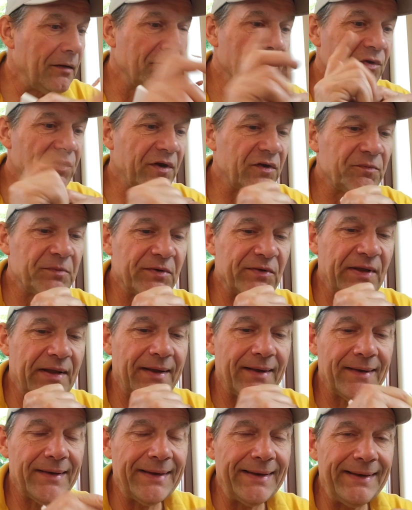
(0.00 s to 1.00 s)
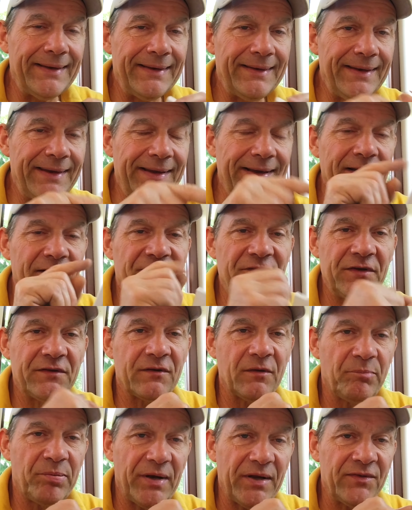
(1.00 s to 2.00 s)
muss ich erstmal sagen, nicht ein
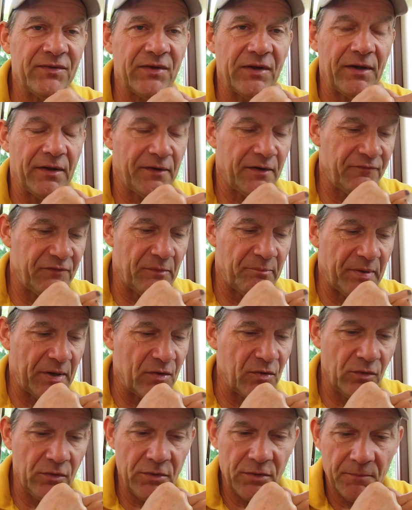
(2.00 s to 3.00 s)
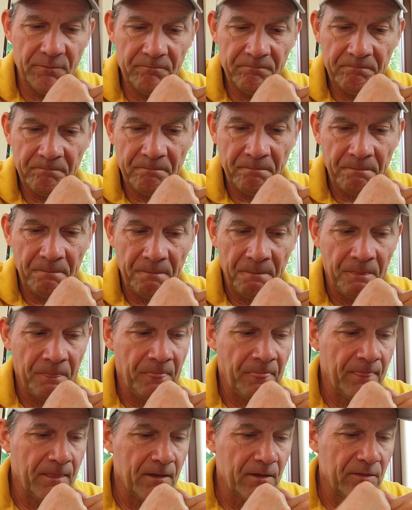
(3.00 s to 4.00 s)
Fitzel Plastik an der Verpackung.
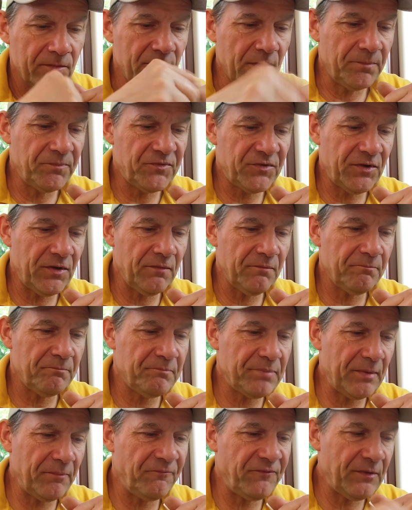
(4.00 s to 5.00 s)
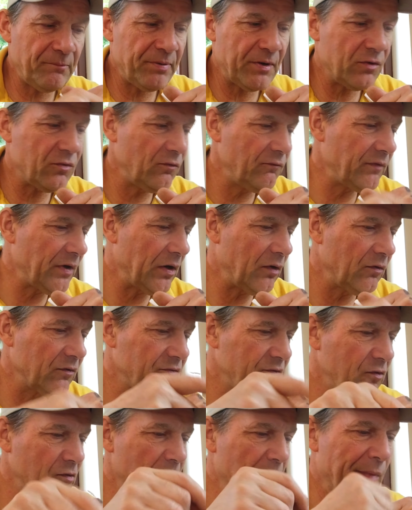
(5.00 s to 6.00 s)
Selbst die Pappverpackung war
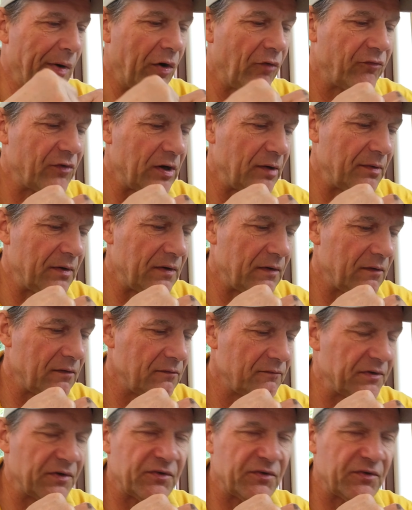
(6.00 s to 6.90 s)
außen nur mit dem Aufkleber